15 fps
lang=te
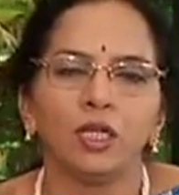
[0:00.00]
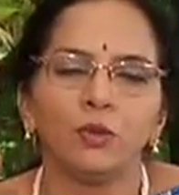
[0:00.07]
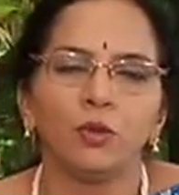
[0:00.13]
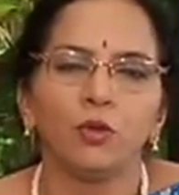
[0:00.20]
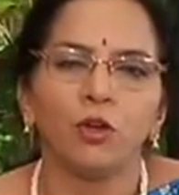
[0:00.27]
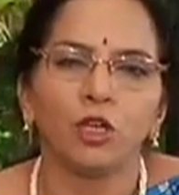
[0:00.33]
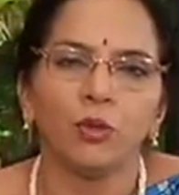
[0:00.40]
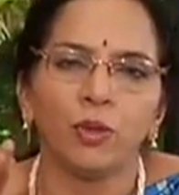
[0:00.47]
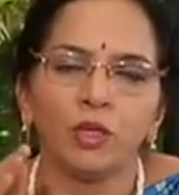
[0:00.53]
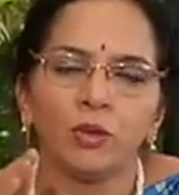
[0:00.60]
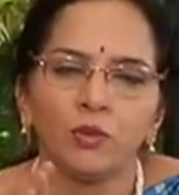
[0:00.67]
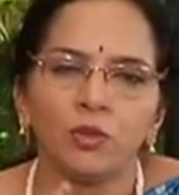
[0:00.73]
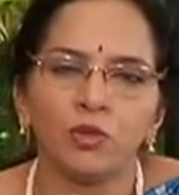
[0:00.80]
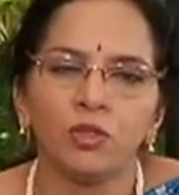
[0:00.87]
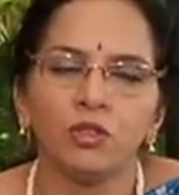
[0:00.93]
ఒక మనం
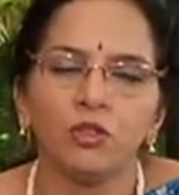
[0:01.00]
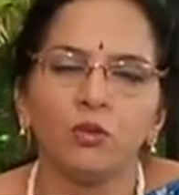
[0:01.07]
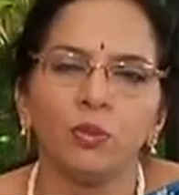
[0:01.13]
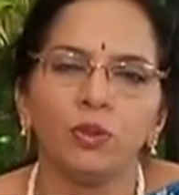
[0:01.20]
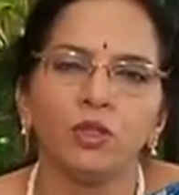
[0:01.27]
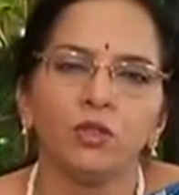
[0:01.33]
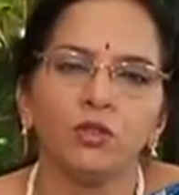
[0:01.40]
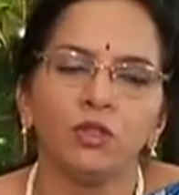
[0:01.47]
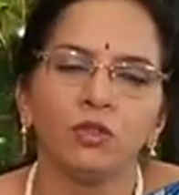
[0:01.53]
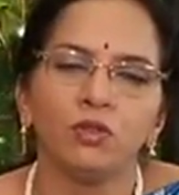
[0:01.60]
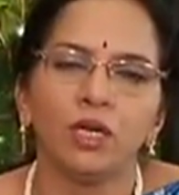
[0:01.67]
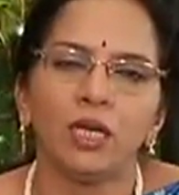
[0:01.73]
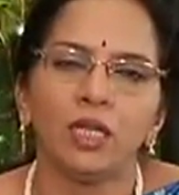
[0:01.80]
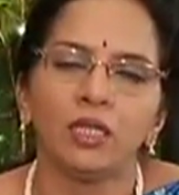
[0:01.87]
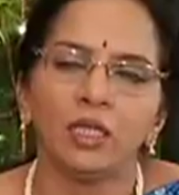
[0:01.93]
భుజం నొప్పితో ఉన్న
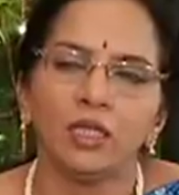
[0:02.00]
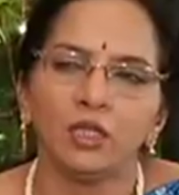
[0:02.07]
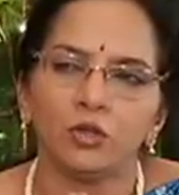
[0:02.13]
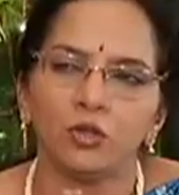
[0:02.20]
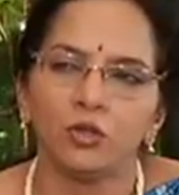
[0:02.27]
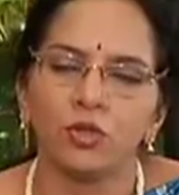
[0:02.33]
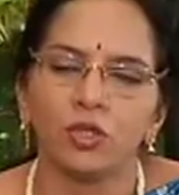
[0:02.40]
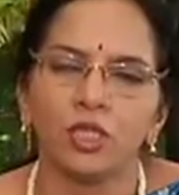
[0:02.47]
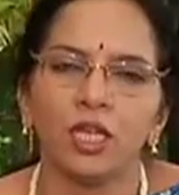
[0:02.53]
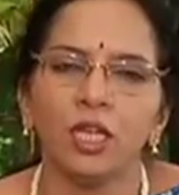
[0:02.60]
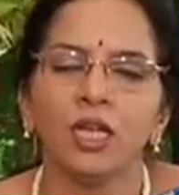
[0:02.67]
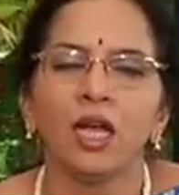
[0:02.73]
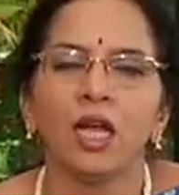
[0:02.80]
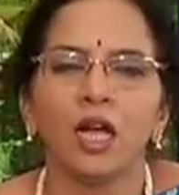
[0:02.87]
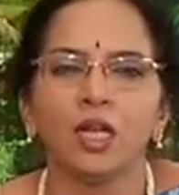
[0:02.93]
వాళ్ళని కనుక చూస్తే
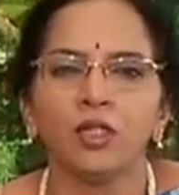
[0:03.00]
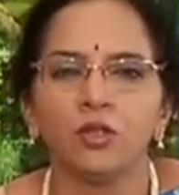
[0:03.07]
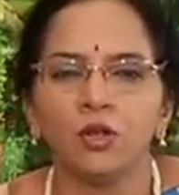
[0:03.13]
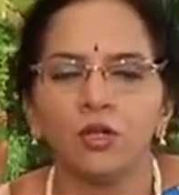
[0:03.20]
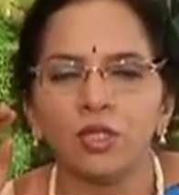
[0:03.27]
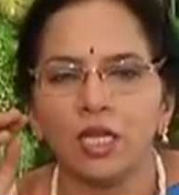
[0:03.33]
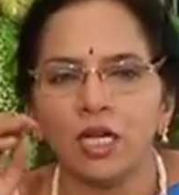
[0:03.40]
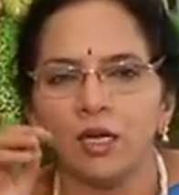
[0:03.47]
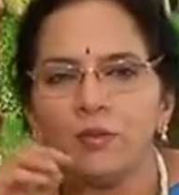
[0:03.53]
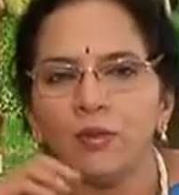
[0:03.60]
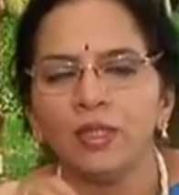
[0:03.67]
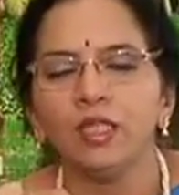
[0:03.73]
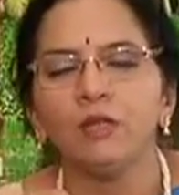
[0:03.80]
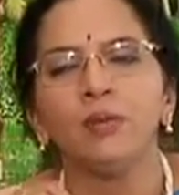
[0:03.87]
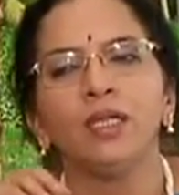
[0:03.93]
అందులో సగం మంది
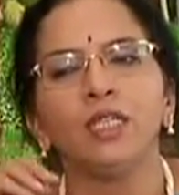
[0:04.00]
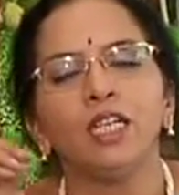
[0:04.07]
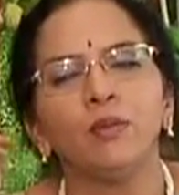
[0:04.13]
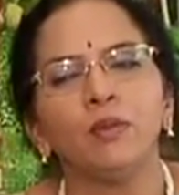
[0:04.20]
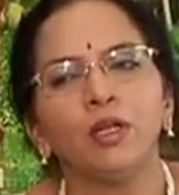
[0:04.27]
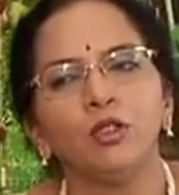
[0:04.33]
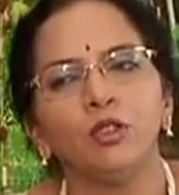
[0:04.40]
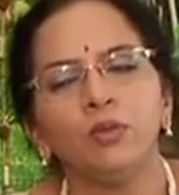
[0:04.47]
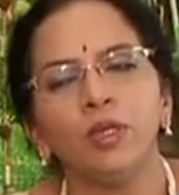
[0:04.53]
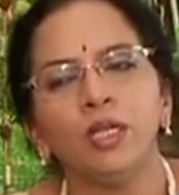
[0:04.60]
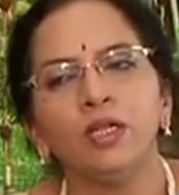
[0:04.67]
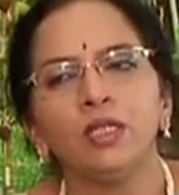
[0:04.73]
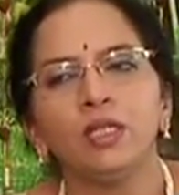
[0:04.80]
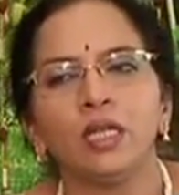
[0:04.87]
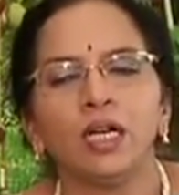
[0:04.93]
పైగా మధుమేహం
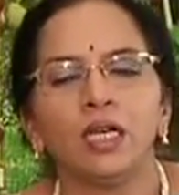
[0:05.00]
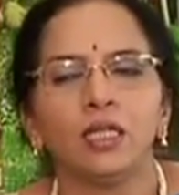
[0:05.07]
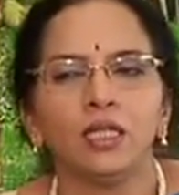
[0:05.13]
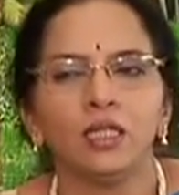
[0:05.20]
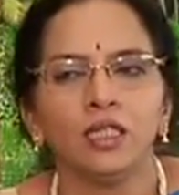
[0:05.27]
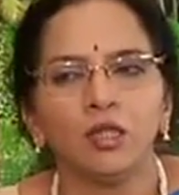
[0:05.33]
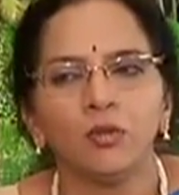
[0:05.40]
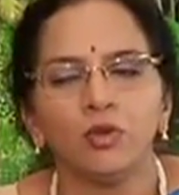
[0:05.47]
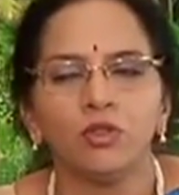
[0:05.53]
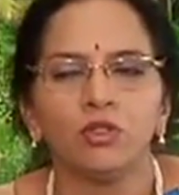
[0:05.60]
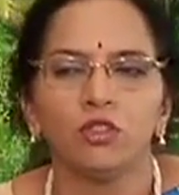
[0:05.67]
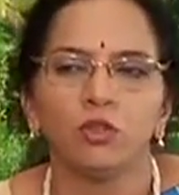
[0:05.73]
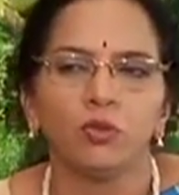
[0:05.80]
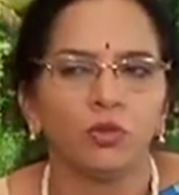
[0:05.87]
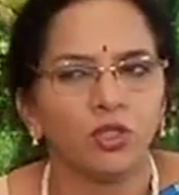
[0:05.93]
కారణంగా భుజం
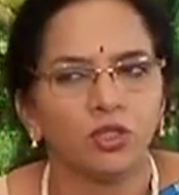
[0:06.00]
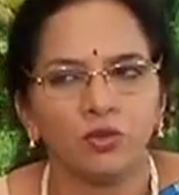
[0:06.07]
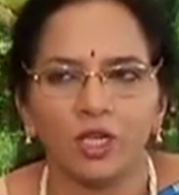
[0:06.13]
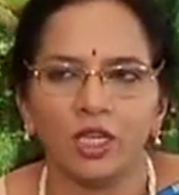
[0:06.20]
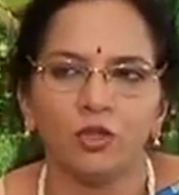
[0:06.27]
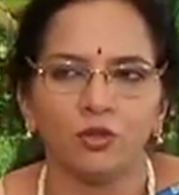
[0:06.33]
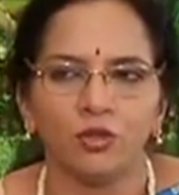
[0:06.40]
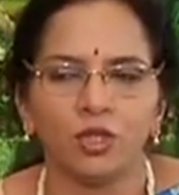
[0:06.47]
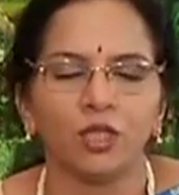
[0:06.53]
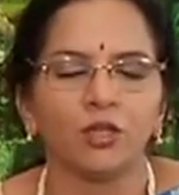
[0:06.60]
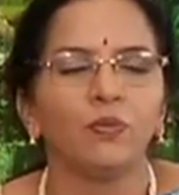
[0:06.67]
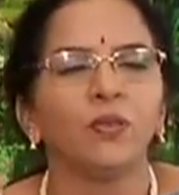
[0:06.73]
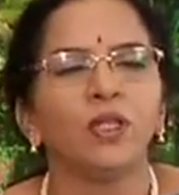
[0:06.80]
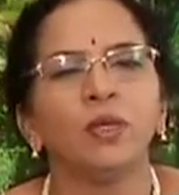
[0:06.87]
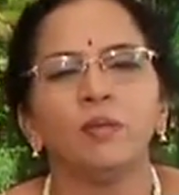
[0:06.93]
నొప్పి వచ్చిన వాళ్ళే ఉంటారు
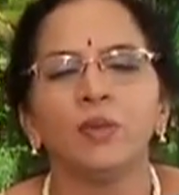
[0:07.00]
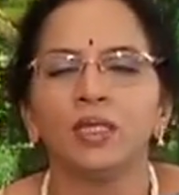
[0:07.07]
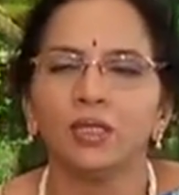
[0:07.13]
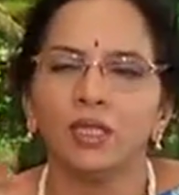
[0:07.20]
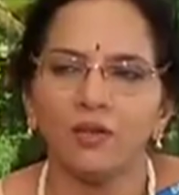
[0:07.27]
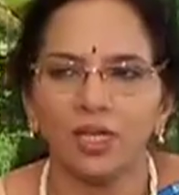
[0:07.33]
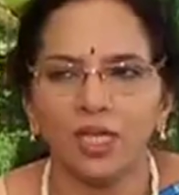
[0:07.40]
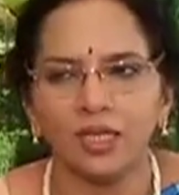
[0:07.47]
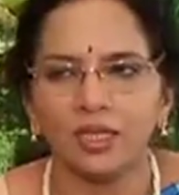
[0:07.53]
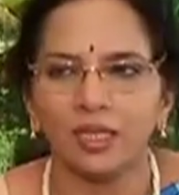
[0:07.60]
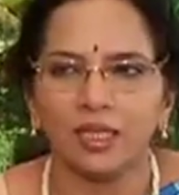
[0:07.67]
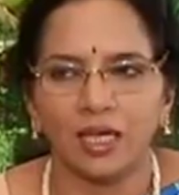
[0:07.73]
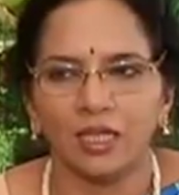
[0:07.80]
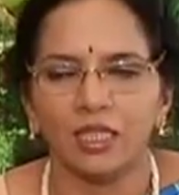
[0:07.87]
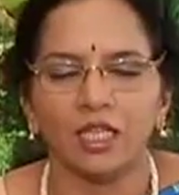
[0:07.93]
మిగతా వాళ్ళు ఇతర
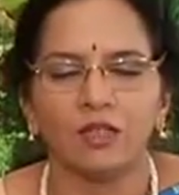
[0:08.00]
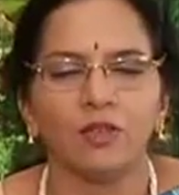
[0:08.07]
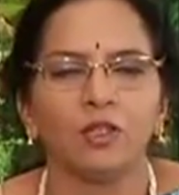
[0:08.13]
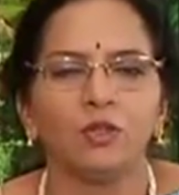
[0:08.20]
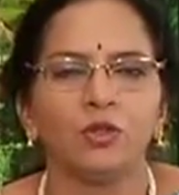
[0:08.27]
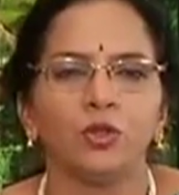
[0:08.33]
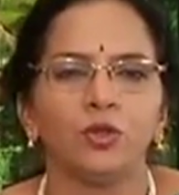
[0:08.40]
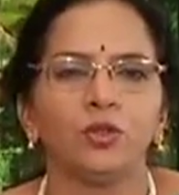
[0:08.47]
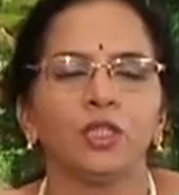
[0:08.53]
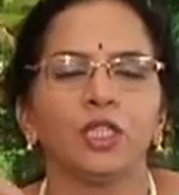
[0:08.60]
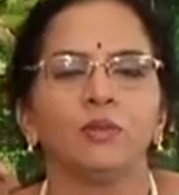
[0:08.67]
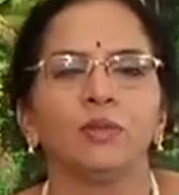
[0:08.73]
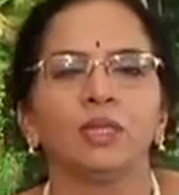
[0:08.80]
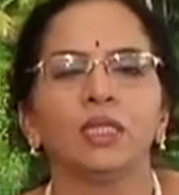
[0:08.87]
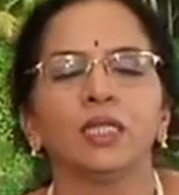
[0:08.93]
కారణాల వల్ల ఉంటూ ఉంటారు
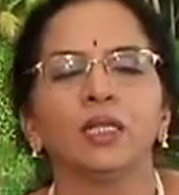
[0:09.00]
అనమాట